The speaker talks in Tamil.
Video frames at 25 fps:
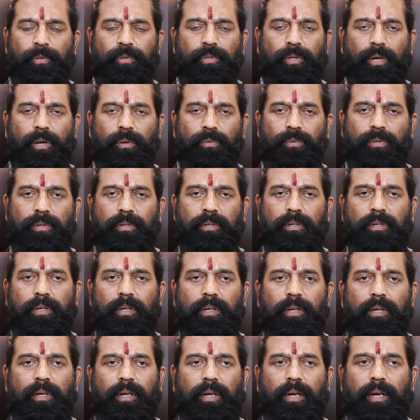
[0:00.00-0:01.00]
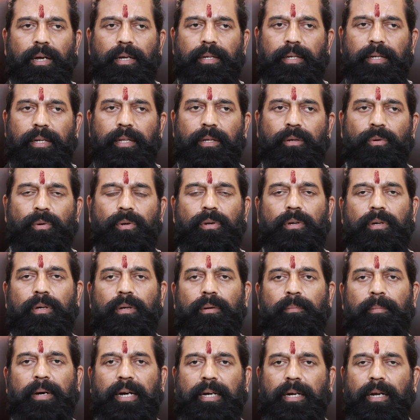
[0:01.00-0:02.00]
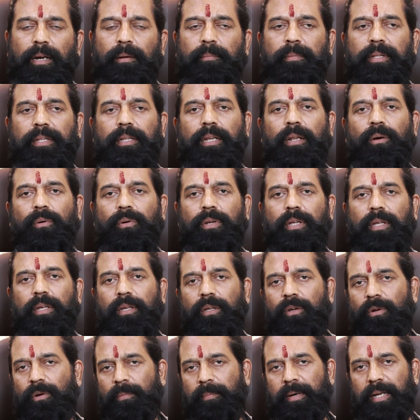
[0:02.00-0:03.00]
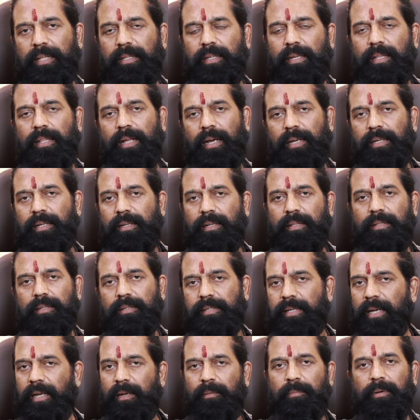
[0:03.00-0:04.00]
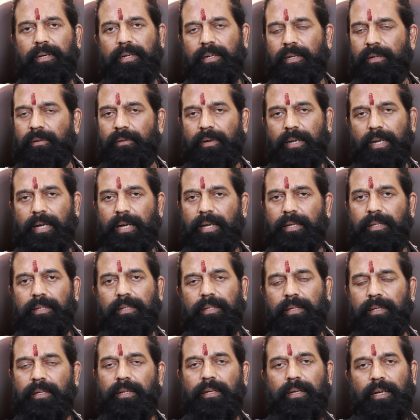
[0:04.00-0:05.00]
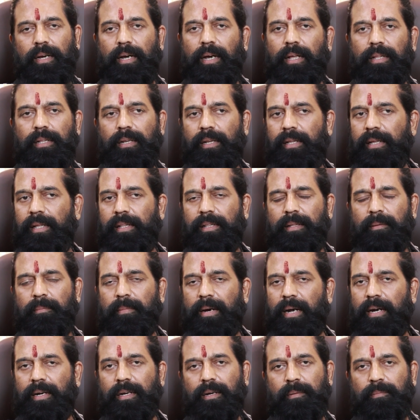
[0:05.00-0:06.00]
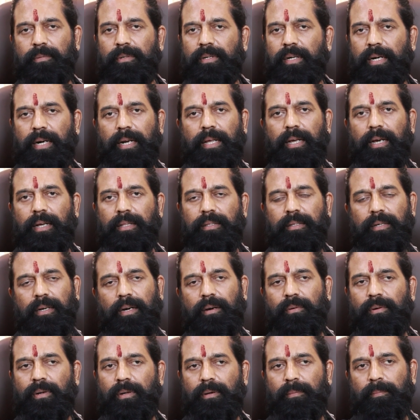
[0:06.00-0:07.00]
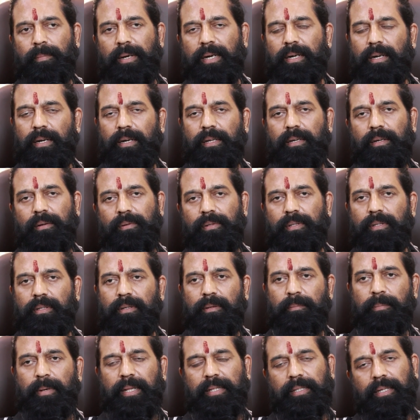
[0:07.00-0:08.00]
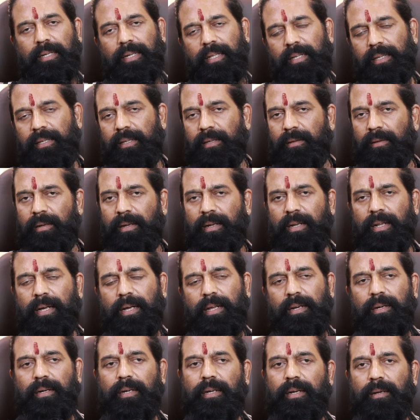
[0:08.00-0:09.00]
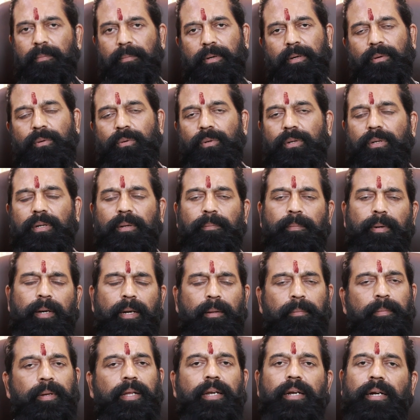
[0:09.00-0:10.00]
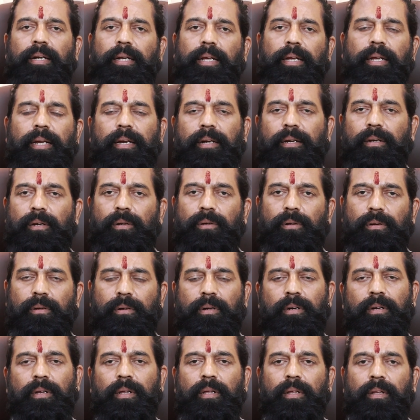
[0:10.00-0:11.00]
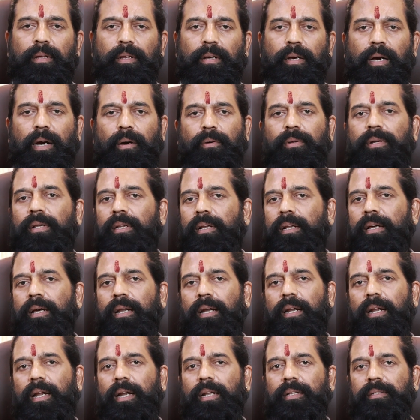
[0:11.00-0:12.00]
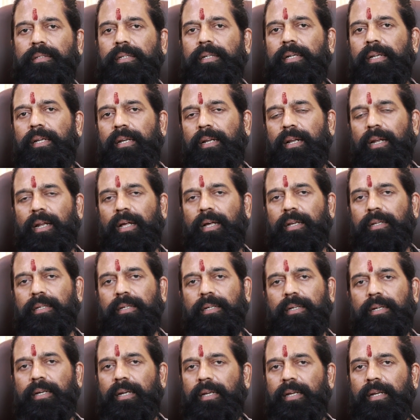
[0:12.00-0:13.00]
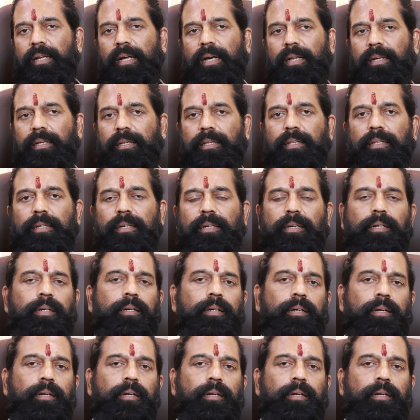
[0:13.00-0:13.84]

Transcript: பொறுத்தளவு இன்றைக்கி ஒரு மக்கள் மத்தியில் ஒரு ஹீரோ மாதிரி தான் இருந்து செயல்பட்டுட்டு வராரு அதில் எந்த மாற்றமும் கிடையாது அவர் மக்களுக்கு வந்து பார்த்திங்கன்னா எல்லாருக்கிட்டையும் நம்ம ஒரு பல பேர்கிட்ட கேட்டிருக்கிறோம் அவர் இருக்கிறனால சிட்டி நல்லா இருக்குது க்ளீனாக இருக்குது